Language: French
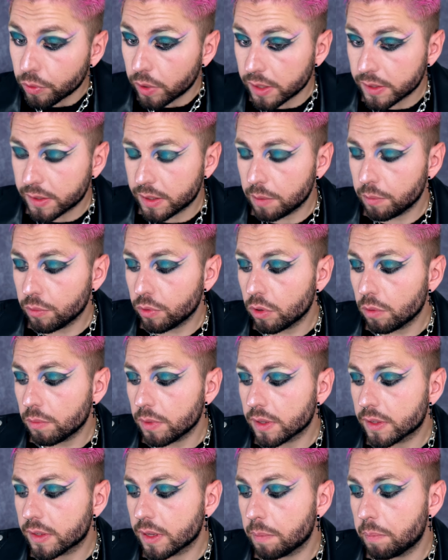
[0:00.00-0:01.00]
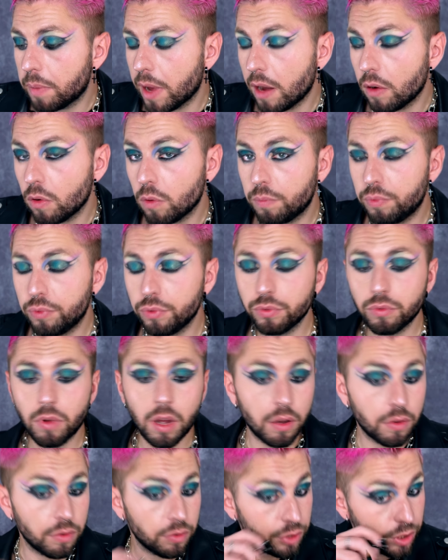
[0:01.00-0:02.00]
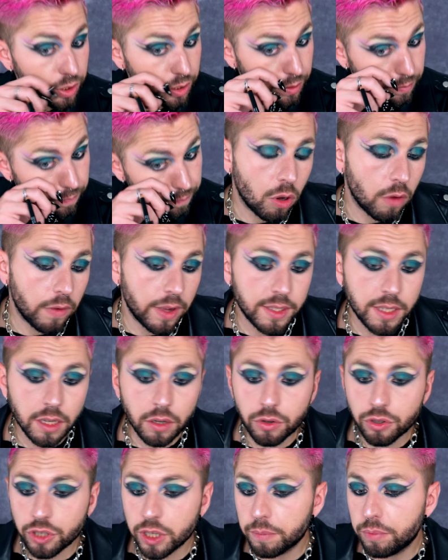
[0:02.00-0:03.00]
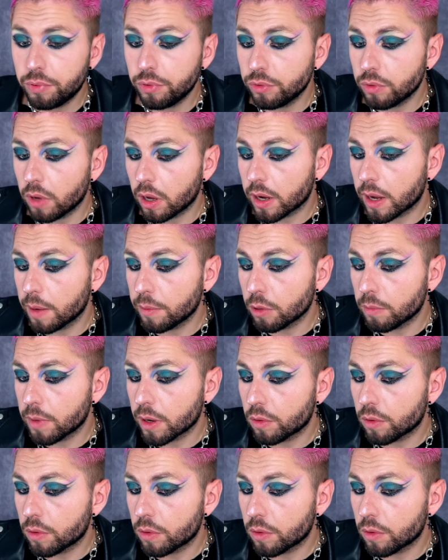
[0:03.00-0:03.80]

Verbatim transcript: Ouais, c'est mieux, mais c'est pas le plus noir que j'ai. Hein. on va dire que j'ai plus noir quand même de ma